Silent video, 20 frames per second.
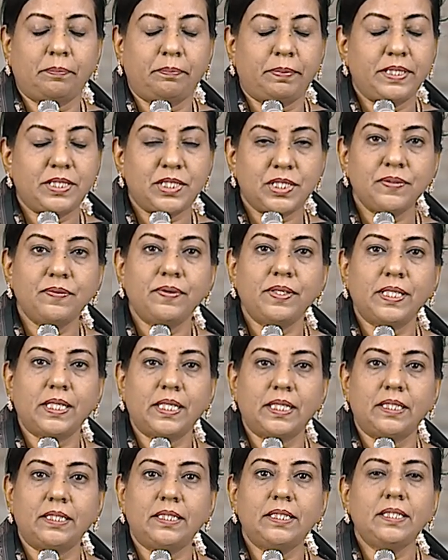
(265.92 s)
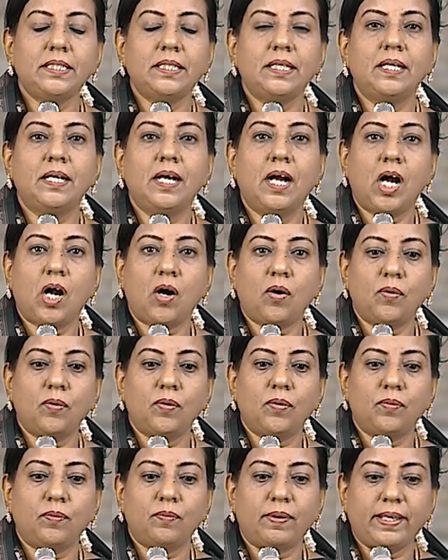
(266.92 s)
பெற்றவர்கள் அவங்க
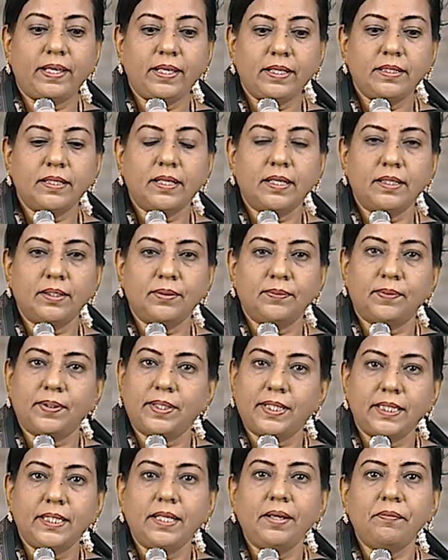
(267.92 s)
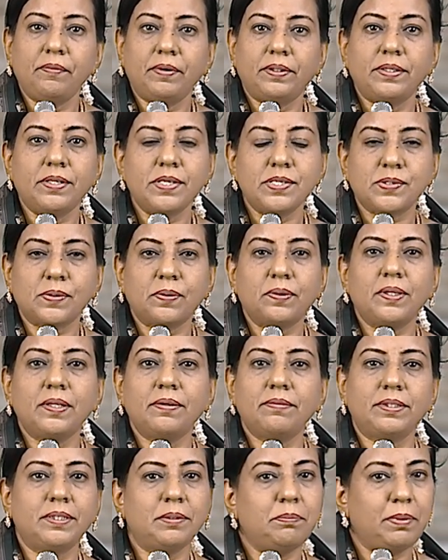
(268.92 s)
வயதான உடனே வந்து சொத்தை
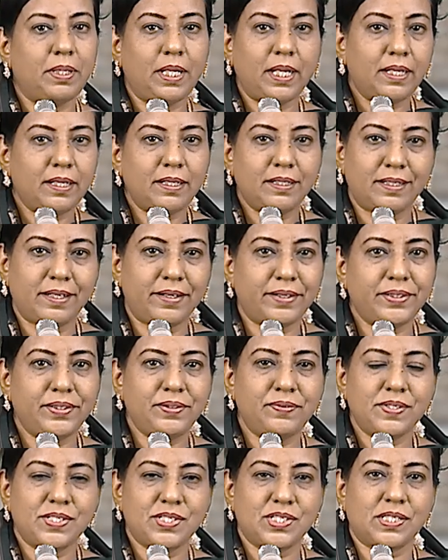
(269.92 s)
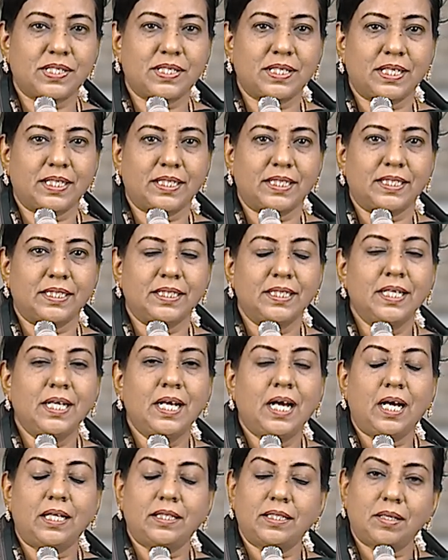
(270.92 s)
வந்து பிள்ளைகளுக்கு எழுதி வச்சிடுறாங்க
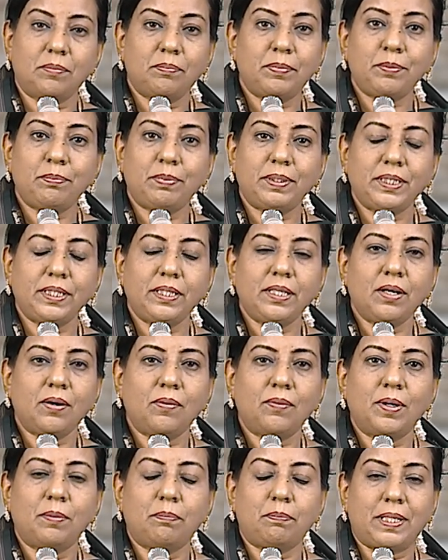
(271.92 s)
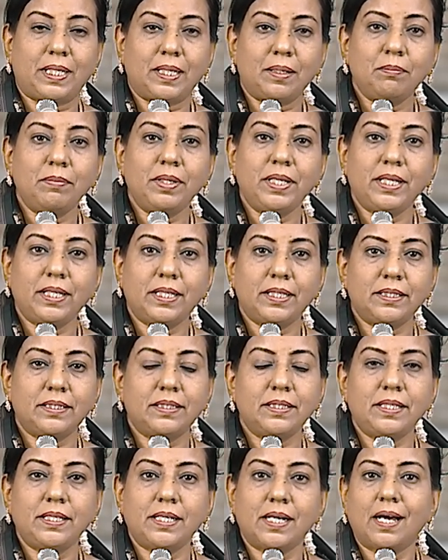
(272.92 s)
அதுக்கப்புறம் பார்த்திங்கன்னா அவங்கள
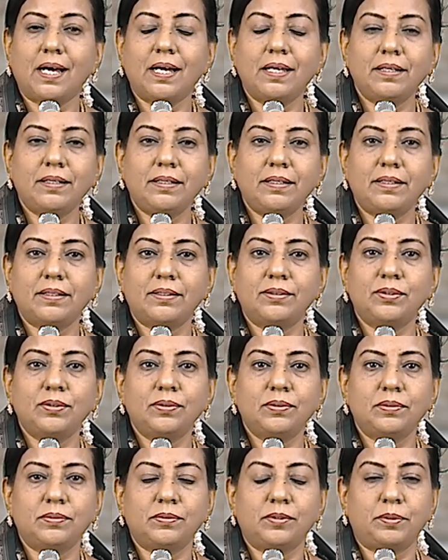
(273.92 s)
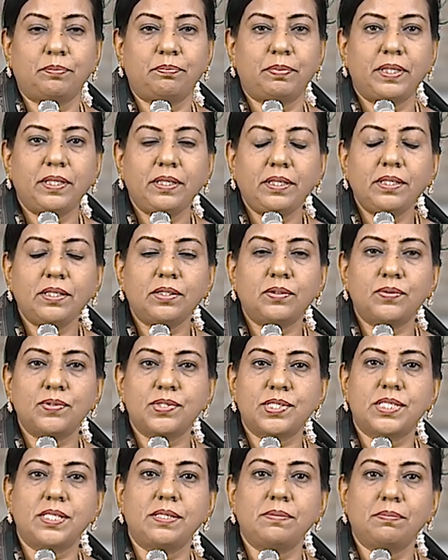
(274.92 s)
பராமரிக்கிறது யாருன்றது ஒரு பெரிய
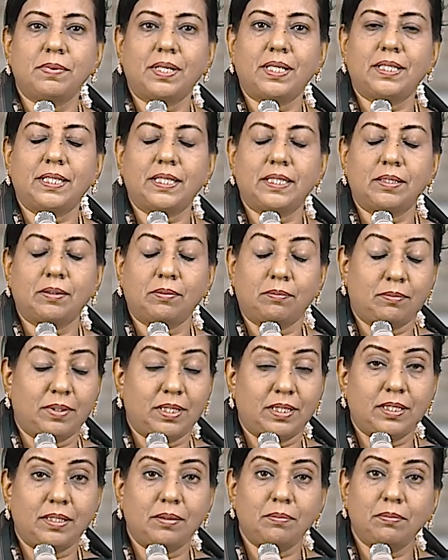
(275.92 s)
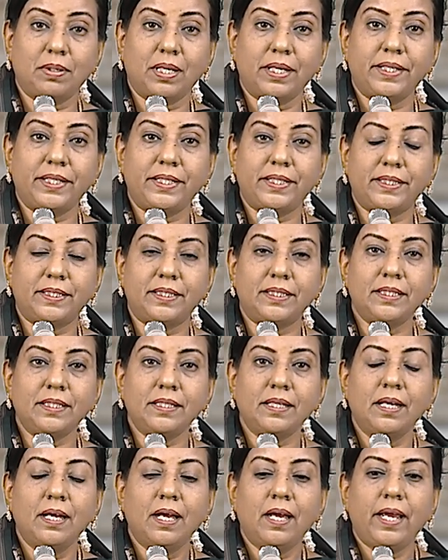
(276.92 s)
கொஸ்டின் மார்க் மார்க்காக மாறிடுது
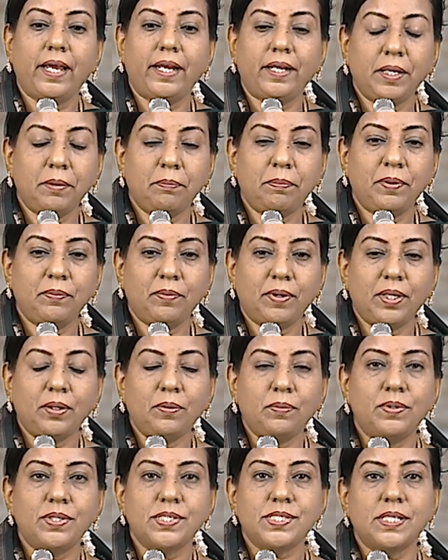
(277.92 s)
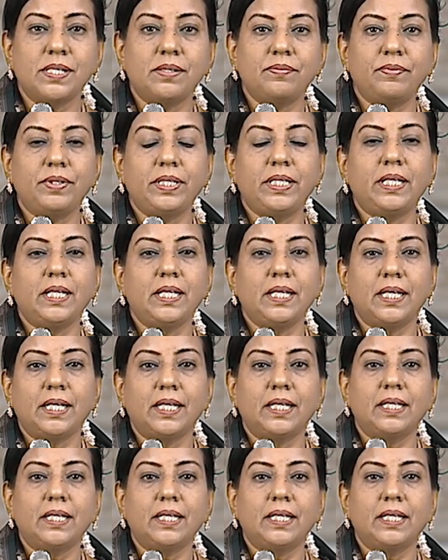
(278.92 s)
என்ன பண்ணுவாங்கன்னா ஒரு சில வீட்டில்